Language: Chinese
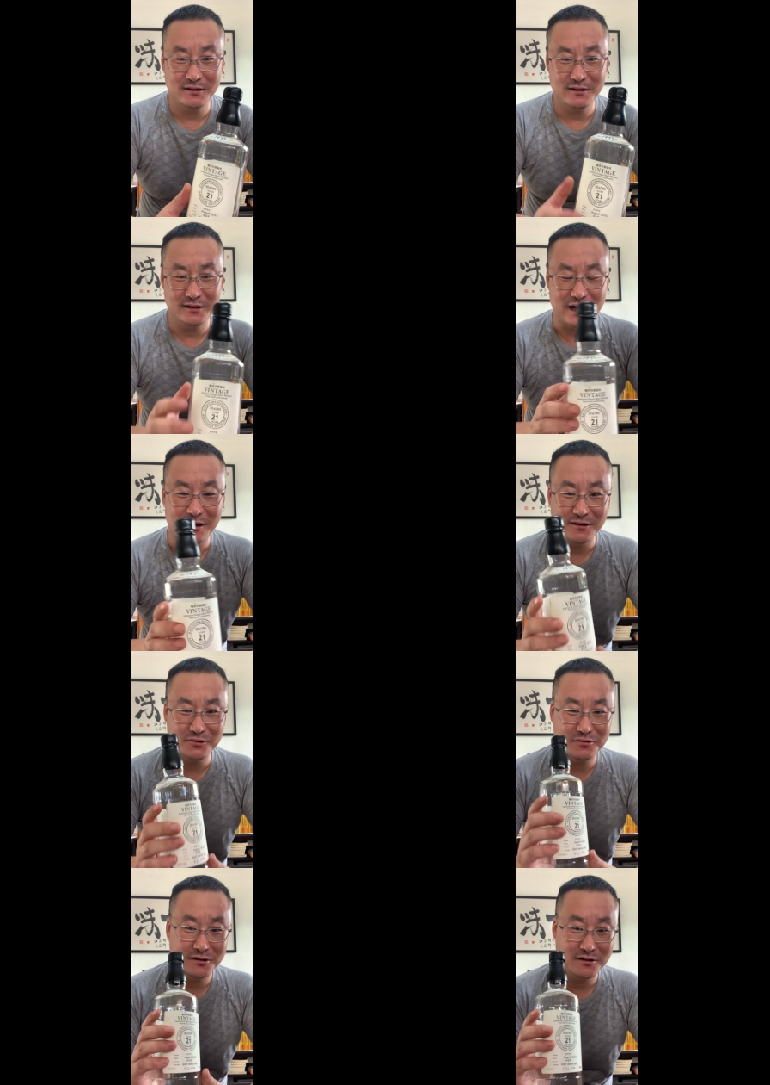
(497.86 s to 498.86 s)
利达行
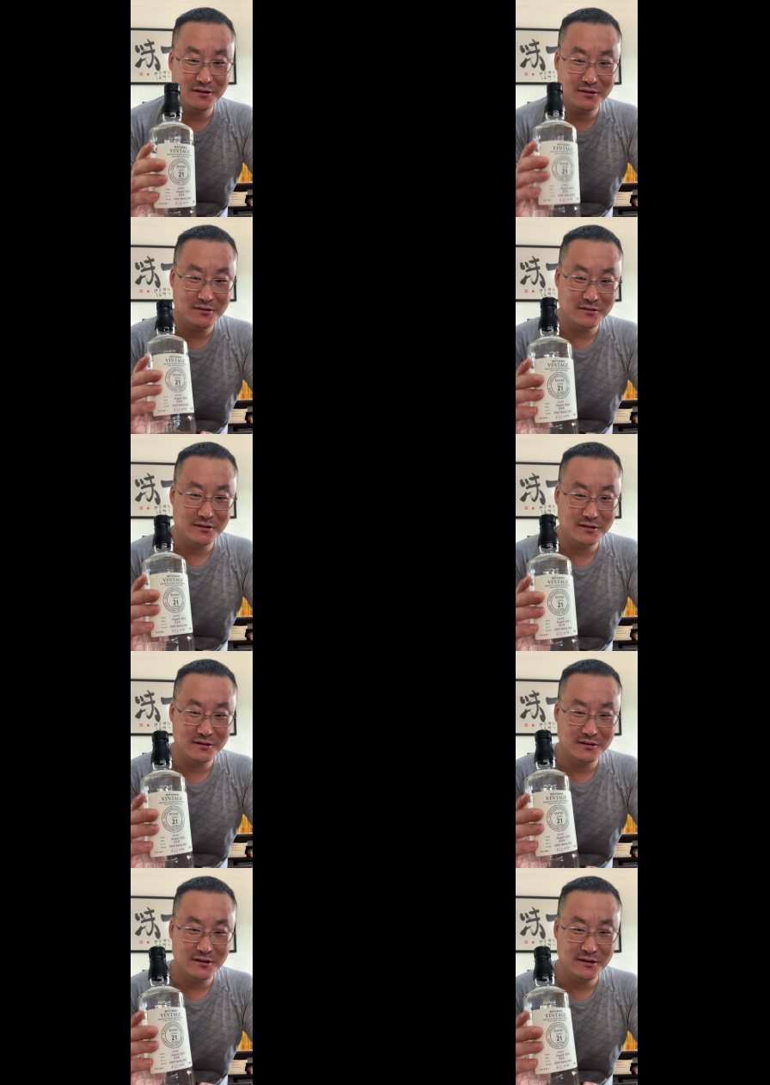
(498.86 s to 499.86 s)
所所，
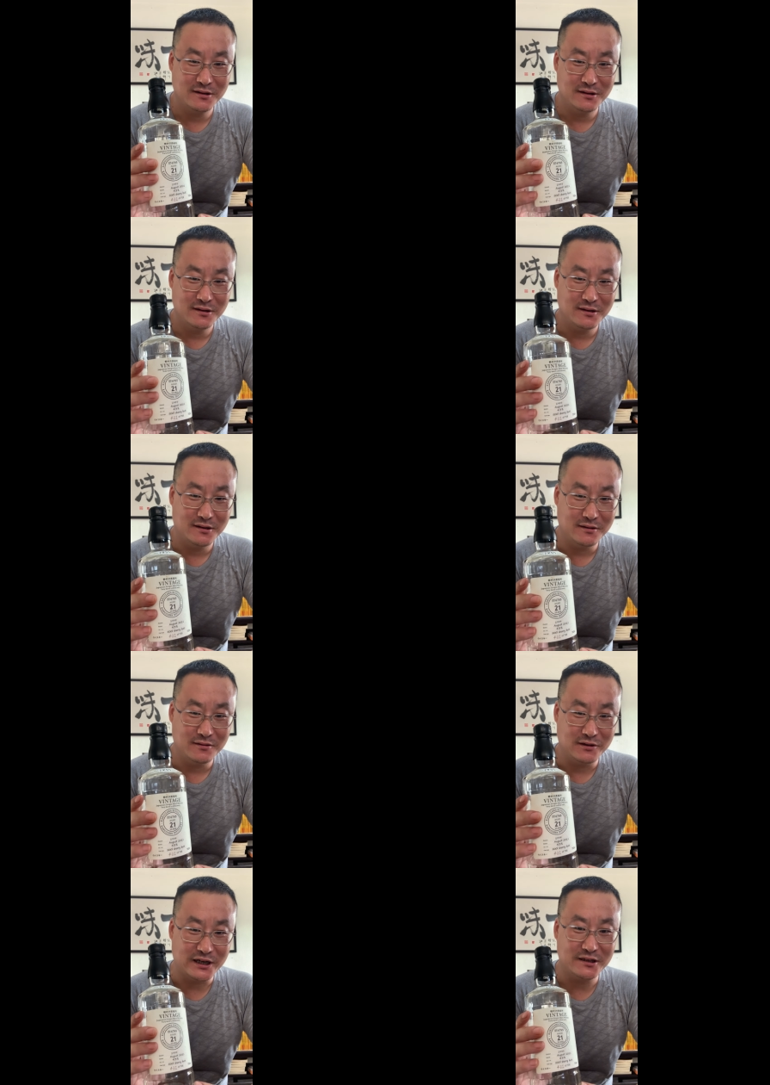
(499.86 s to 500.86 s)
呃，
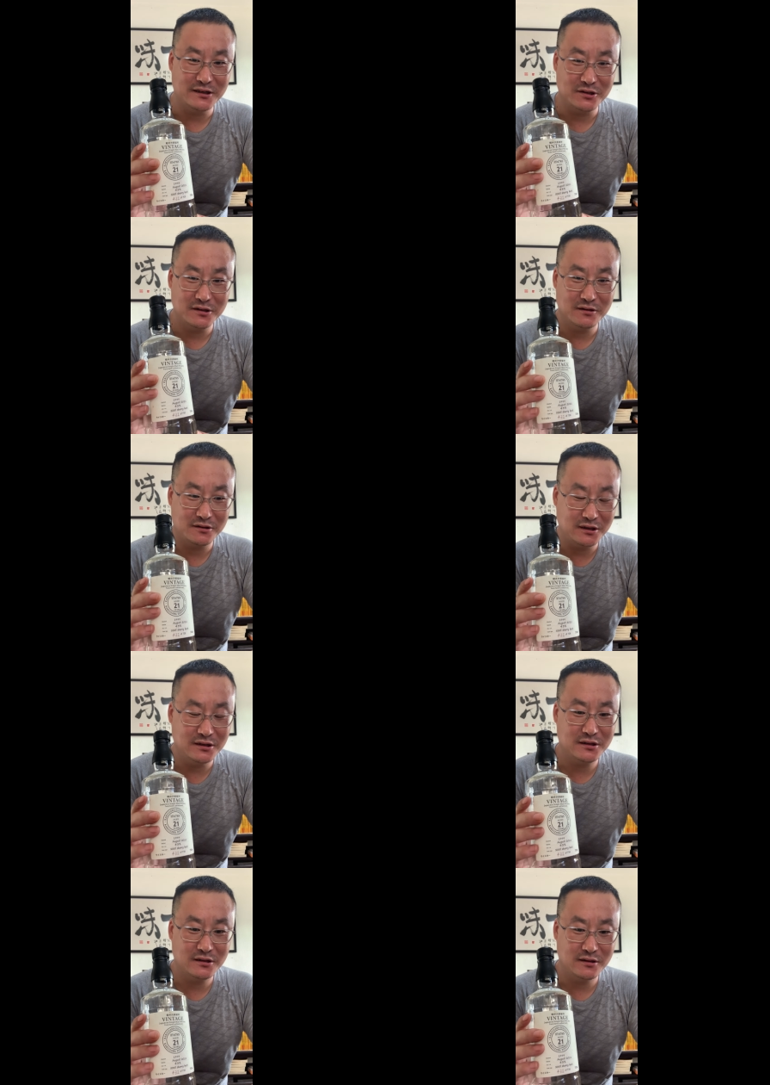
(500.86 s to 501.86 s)
我相信是第一
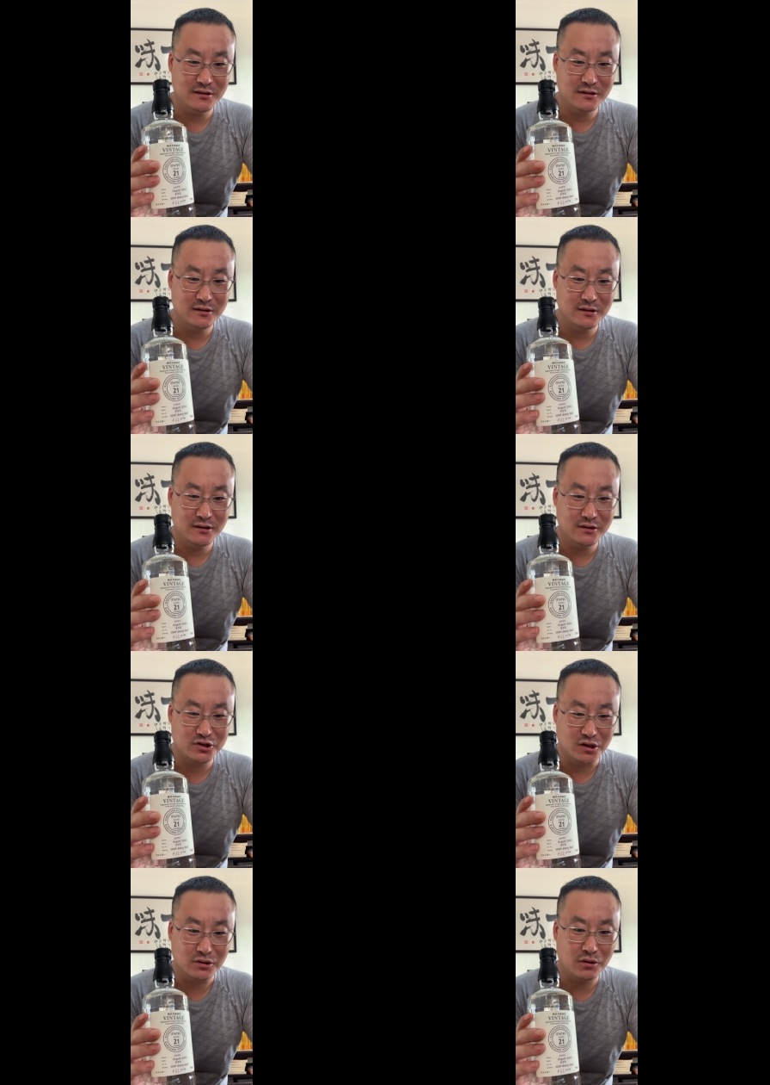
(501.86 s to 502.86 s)
次呃
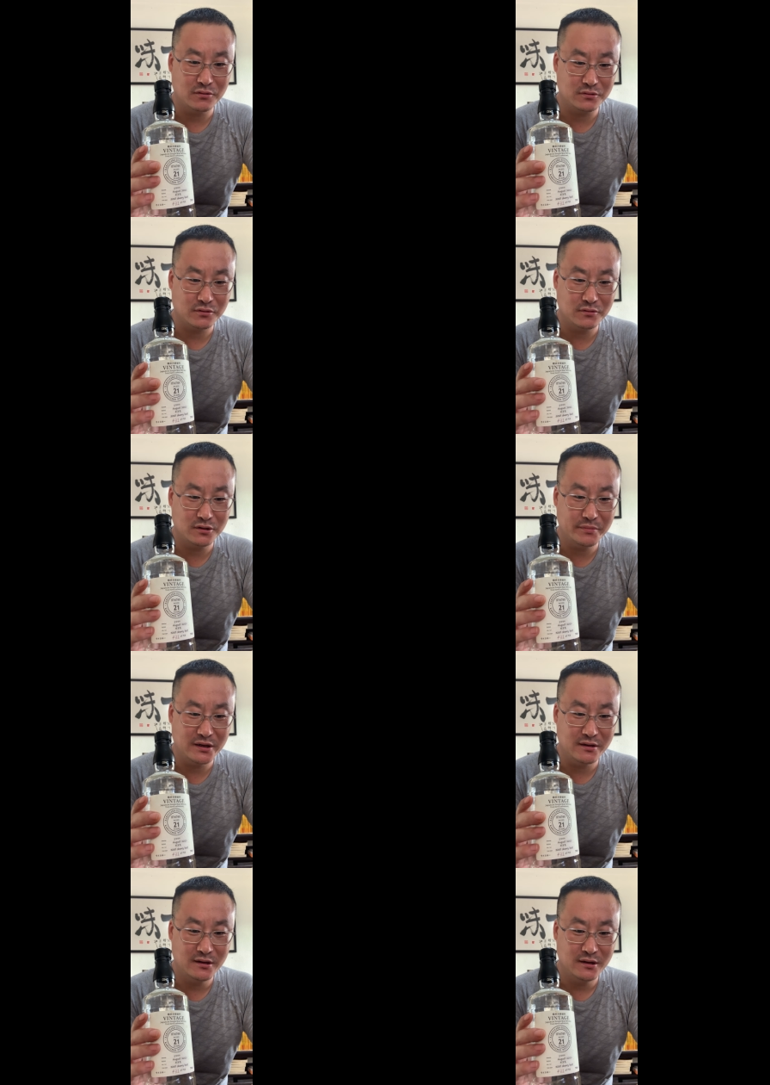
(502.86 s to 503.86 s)
整桶从日本
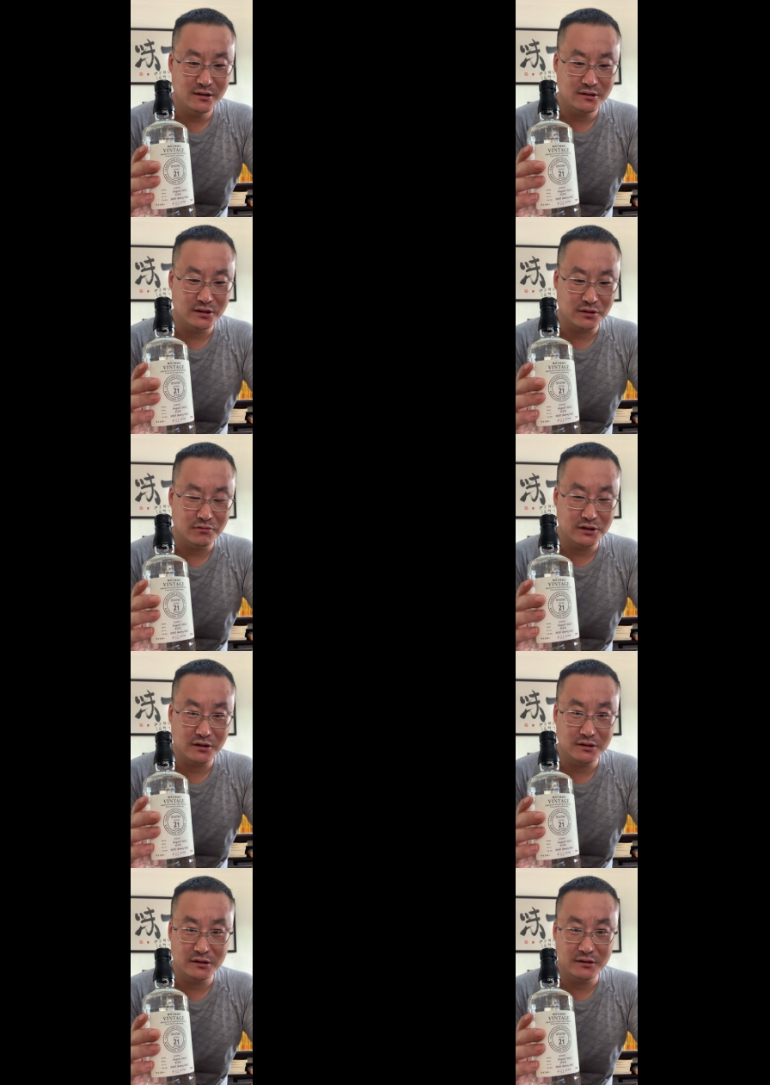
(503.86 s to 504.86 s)
进口这个
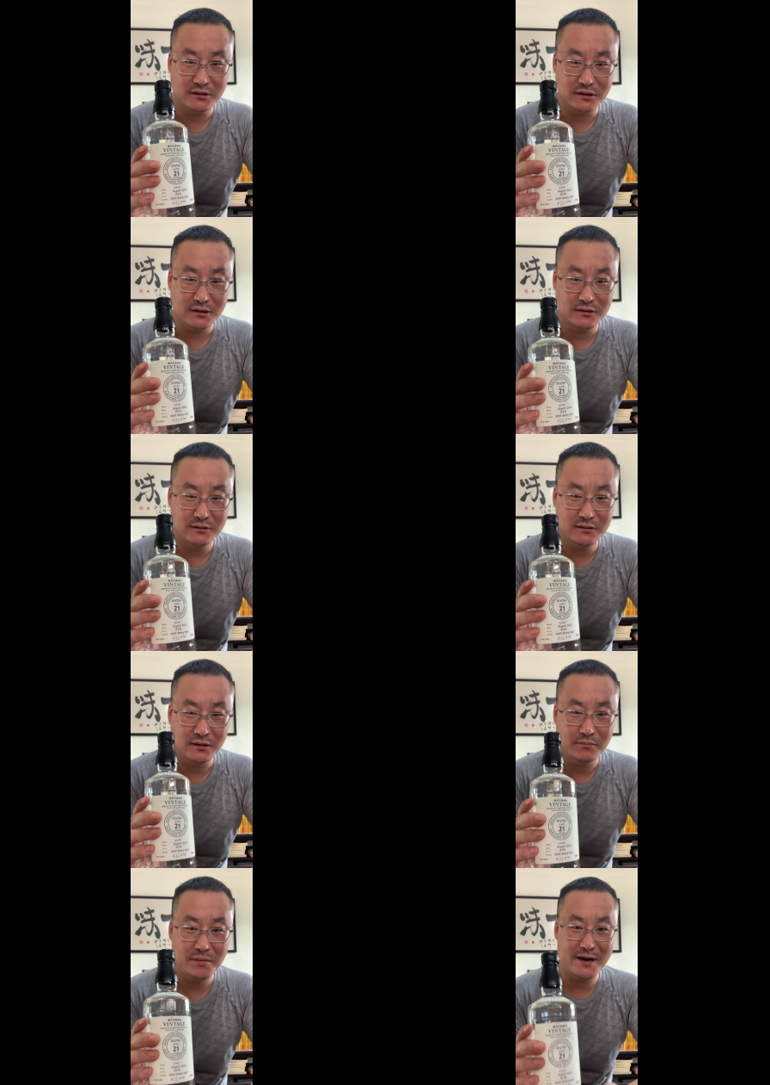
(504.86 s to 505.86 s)
清酒的。
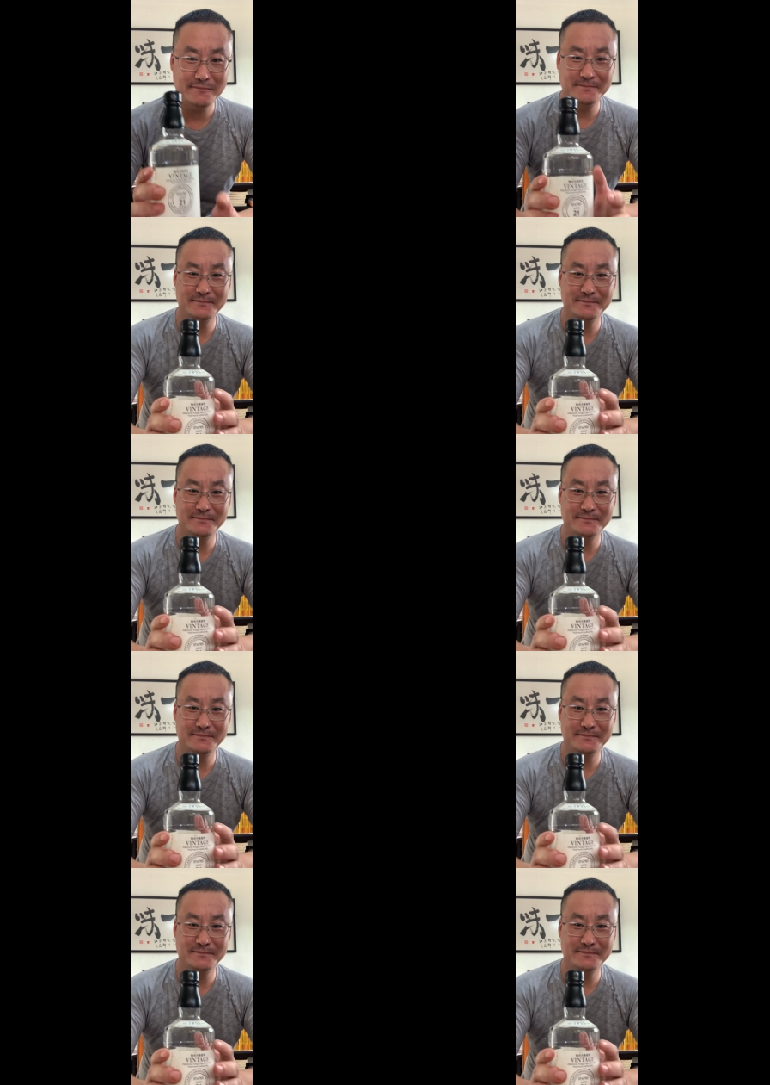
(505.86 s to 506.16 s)
好，拜拜，